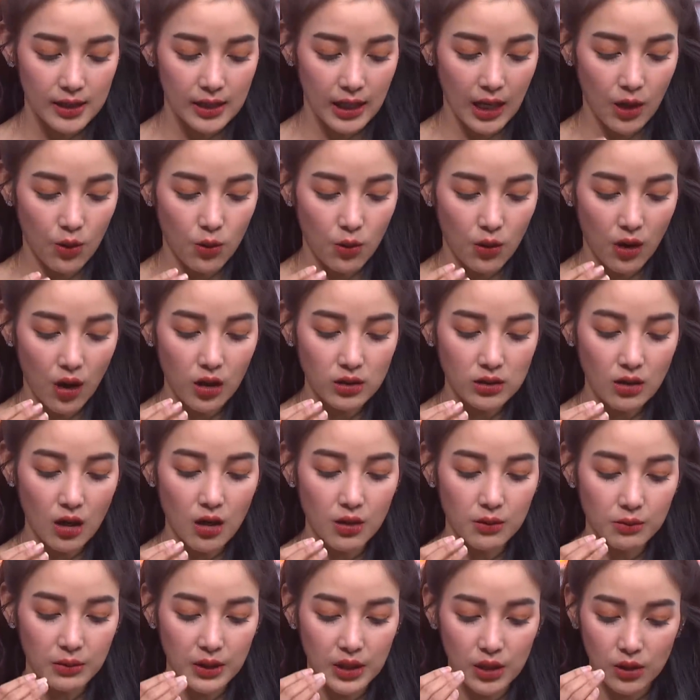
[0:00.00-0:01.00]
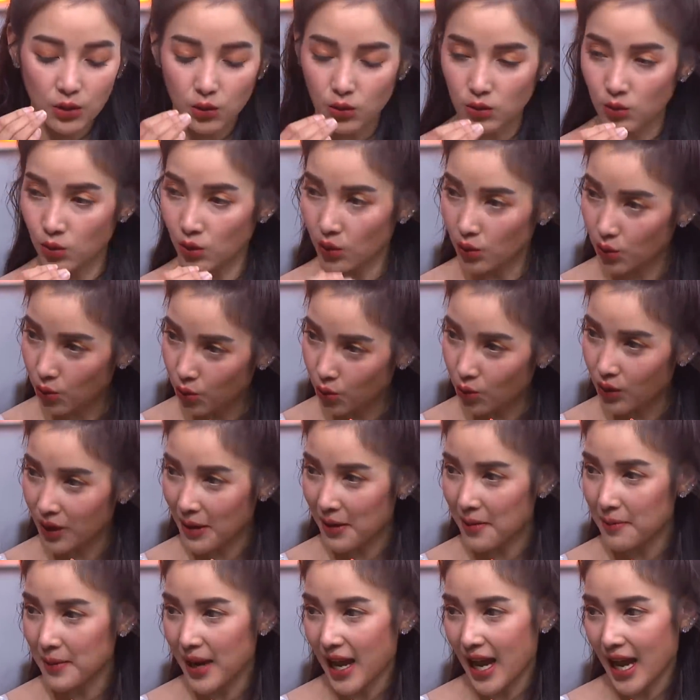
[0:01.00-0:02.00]
เราก็ต้องมีคุณลูก
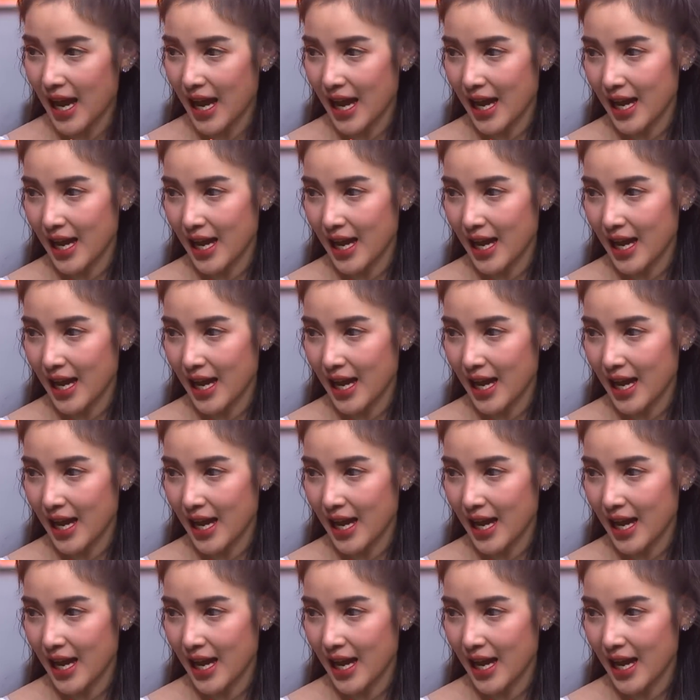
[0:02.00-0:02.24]
เข้ามา